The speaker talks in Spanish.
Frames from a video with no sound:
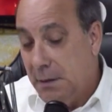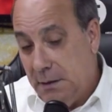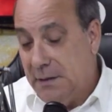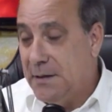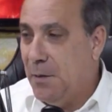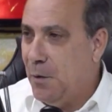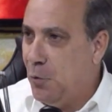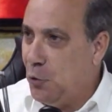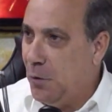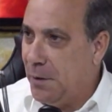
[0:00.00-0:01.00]
Y él sabe cómo
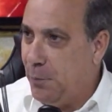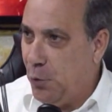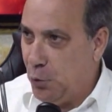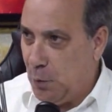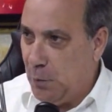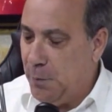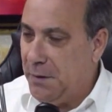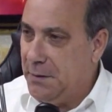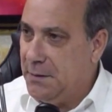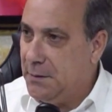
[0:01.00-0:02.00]
yo le respondo cuando él me
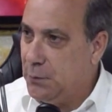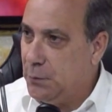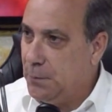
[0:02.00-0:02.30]
dice eso.